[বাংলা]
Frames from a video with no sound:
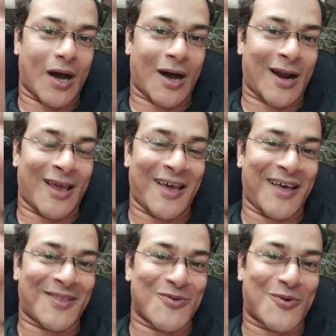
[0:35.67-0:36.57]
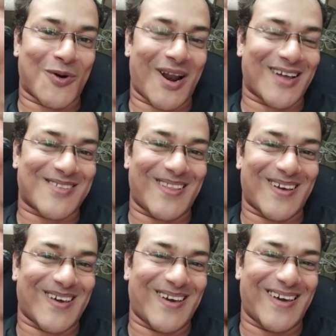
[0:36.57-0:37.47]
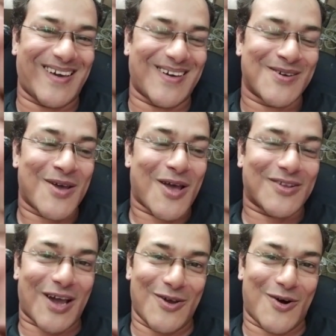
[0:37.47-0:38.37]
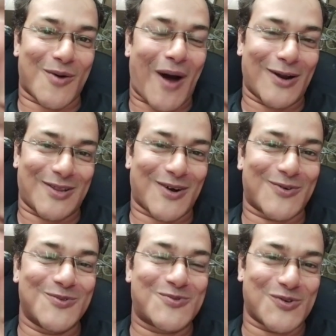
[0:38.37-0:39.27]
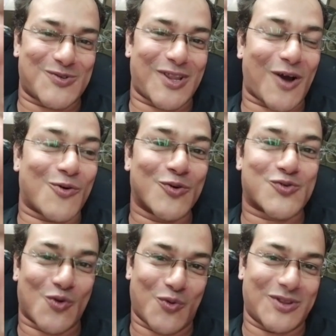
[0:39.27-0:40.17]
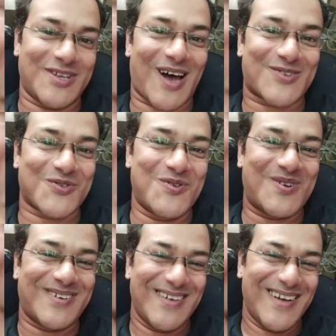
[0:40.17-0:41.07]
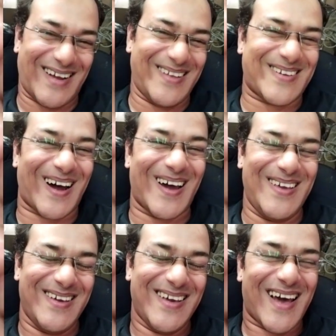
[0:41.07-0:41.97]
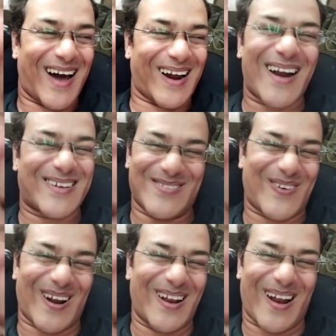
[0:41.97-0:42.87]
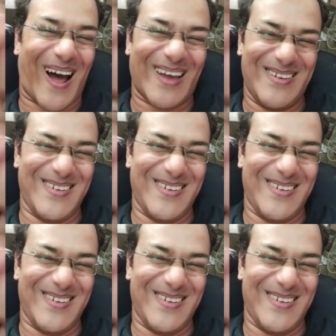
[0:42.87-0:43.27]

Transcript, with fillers: আরে দুঃখ লাগছে দেখে যাই হোক ভালো থাকুন সুস্থ থাকুন সুবুদ্ধি আসুক এটাই চাই আর কিছু বলার নাই